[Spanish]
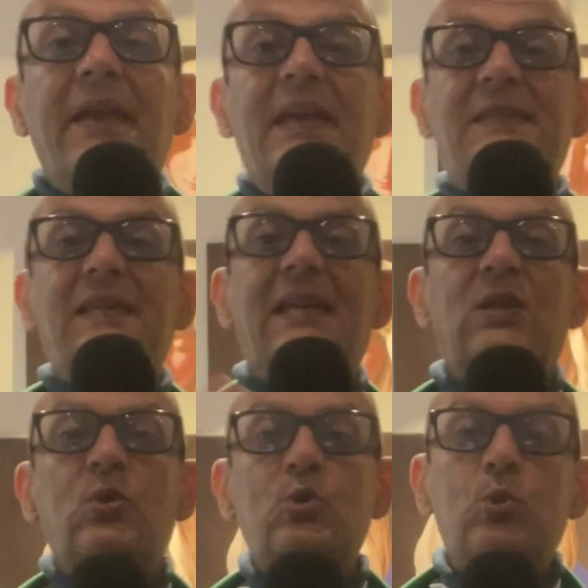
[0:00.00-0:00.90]
y
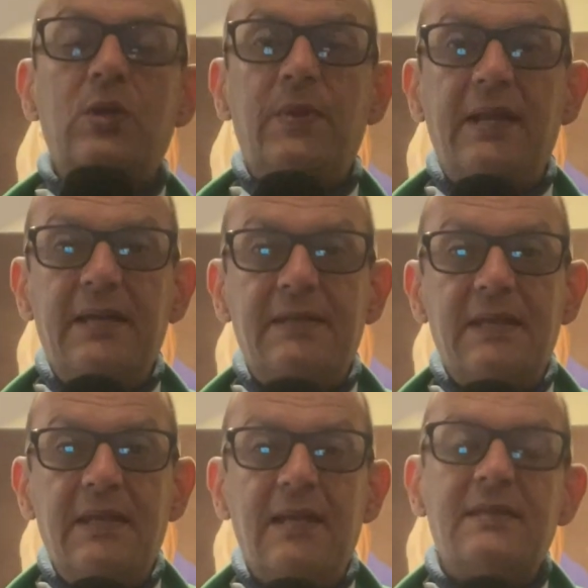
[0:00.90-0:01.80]
siguiendo su divina
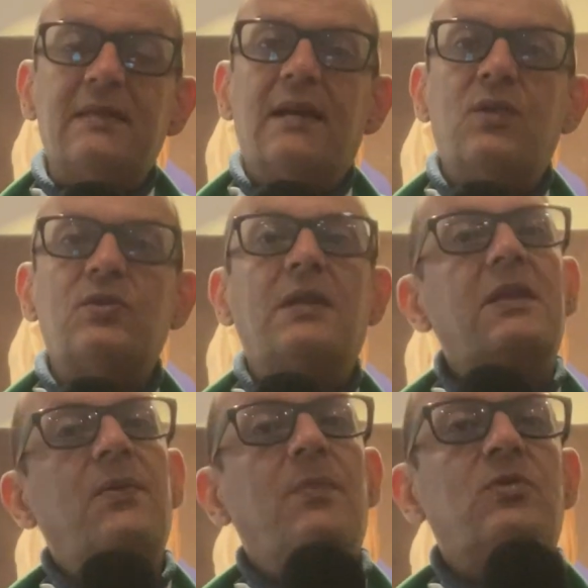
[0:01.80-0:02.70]
enseñanza, nos
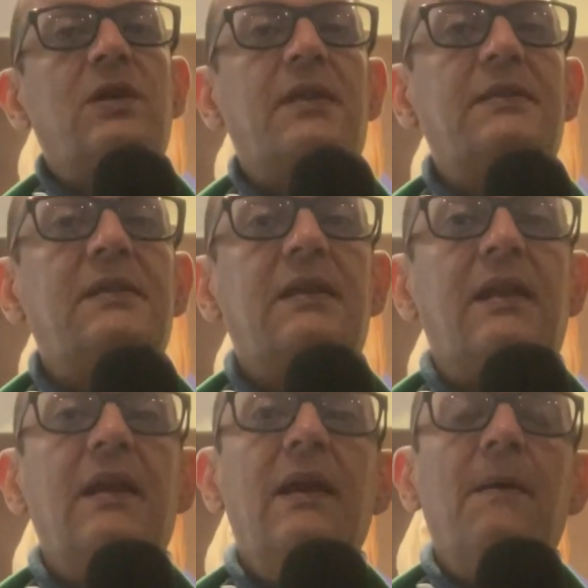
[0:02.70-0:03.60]
atrevemos a
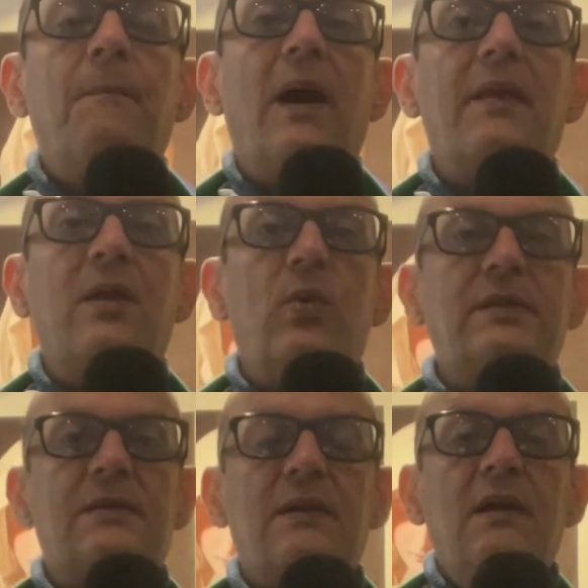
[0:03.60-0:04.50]
decirle. Padre
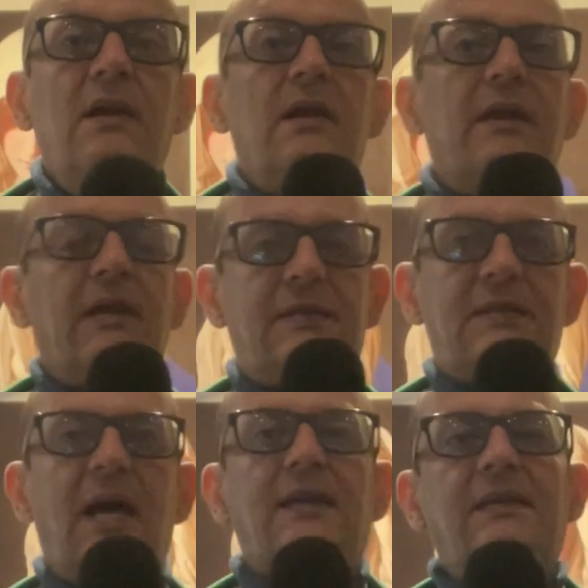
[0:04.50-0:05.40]
nuestro, que
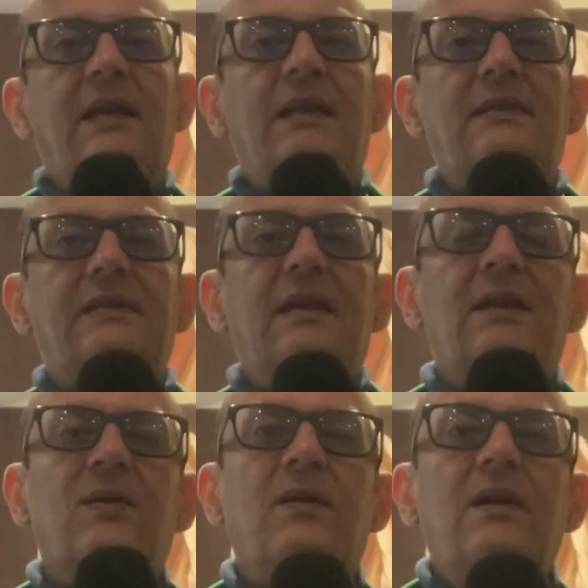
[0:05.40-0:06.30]
estás en el
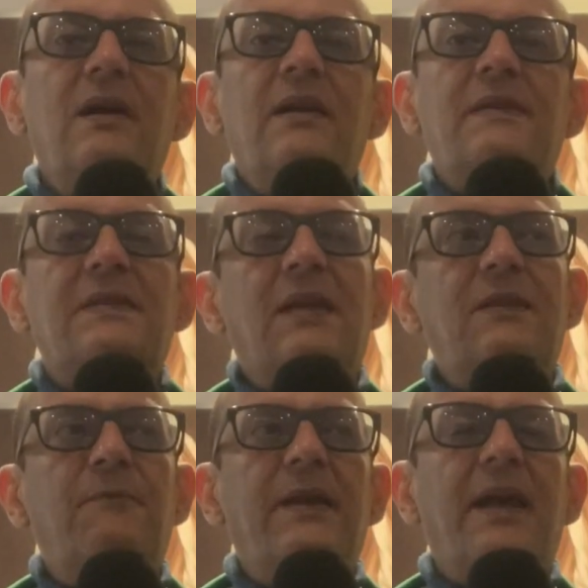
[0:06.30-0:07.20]
cielo,
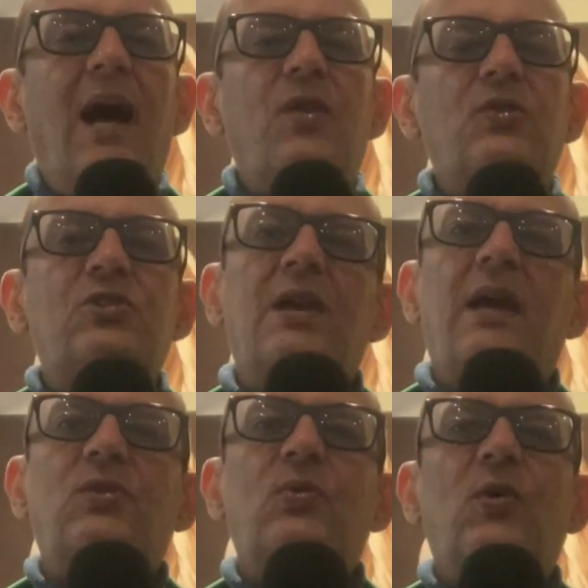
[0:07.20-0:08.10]
santificado
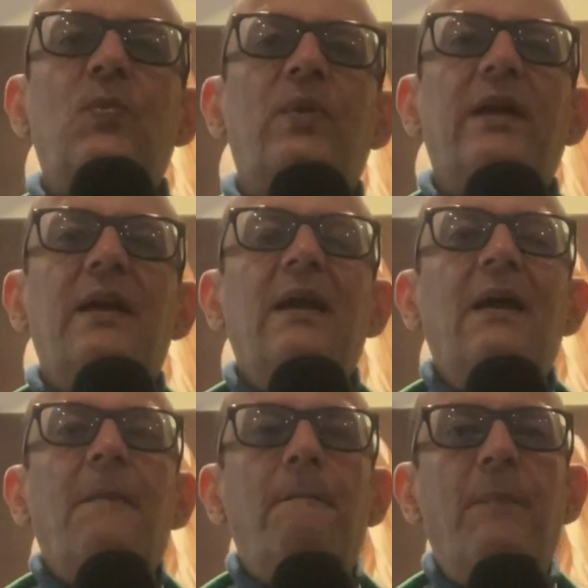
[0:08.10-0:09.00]
sea tu nombre,
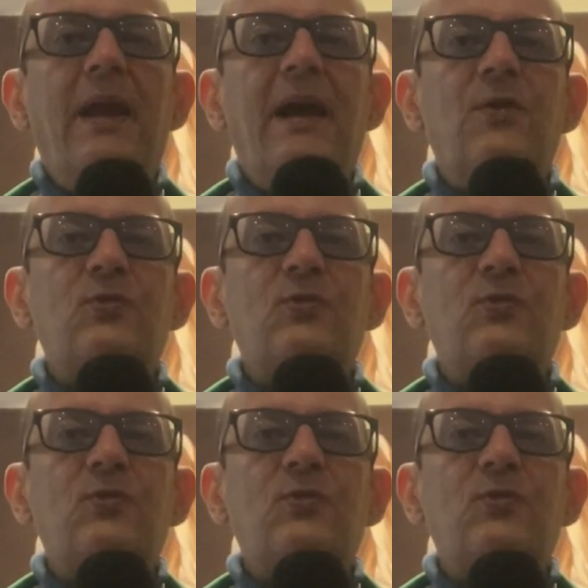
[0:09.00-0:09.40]
venga a